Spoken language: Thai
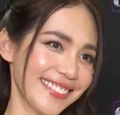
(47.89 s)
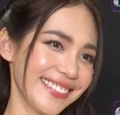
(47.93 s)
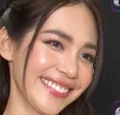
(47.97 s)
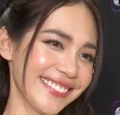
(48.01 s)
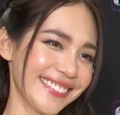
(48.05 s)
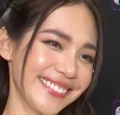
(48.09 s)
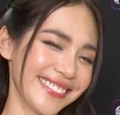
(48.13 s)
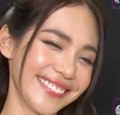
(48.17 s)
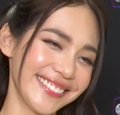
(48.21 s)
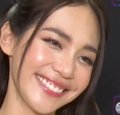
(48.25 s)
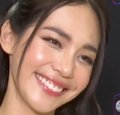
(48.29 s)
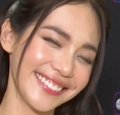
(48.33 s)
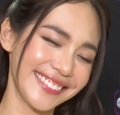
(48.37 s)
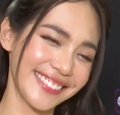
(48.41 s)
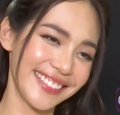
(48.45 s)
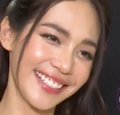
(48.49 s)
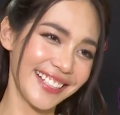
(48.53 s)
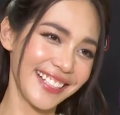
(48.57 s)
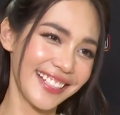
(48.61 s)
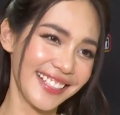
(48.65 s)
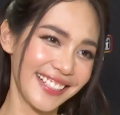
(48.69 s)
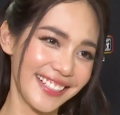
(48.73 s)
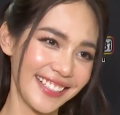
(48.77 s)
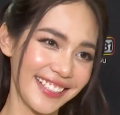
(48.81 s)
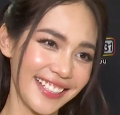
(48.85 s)
แล้วโมเมน
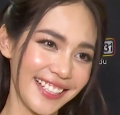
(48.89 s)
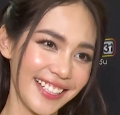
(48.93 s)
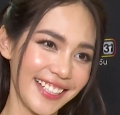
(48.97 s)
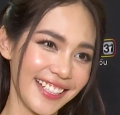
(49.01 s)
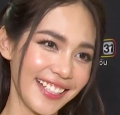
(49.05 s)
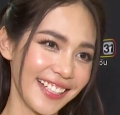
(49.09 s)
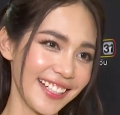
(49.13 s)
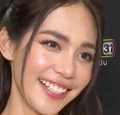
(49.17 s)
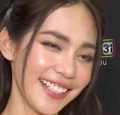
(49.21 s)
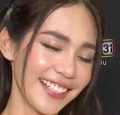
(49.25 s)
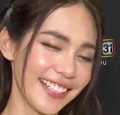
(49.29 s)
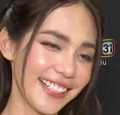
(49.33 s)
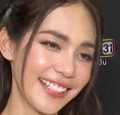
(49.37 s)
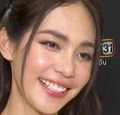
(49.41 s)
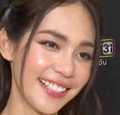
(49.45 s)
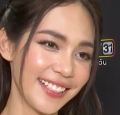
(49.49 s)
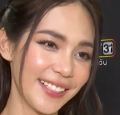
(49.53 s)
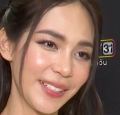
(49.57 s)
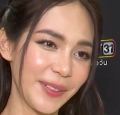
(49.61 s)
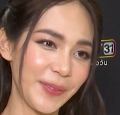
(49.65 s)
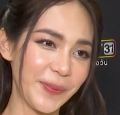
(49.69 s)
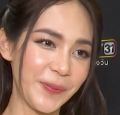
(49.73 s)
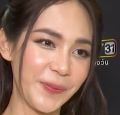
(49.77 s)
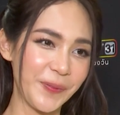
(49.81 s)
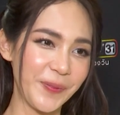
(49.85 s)
ต์ที่ต้องไปพูดนะคะ
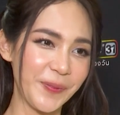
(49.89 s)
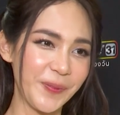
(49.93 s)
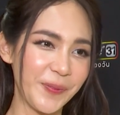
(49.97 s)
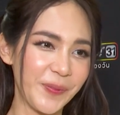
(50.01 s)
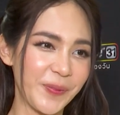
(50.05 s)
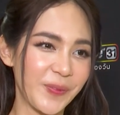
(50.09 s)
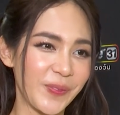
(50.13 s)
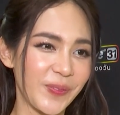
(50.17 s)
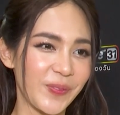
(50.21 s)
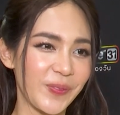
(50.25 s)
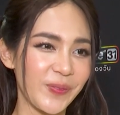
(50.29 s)
น้ำตาไหล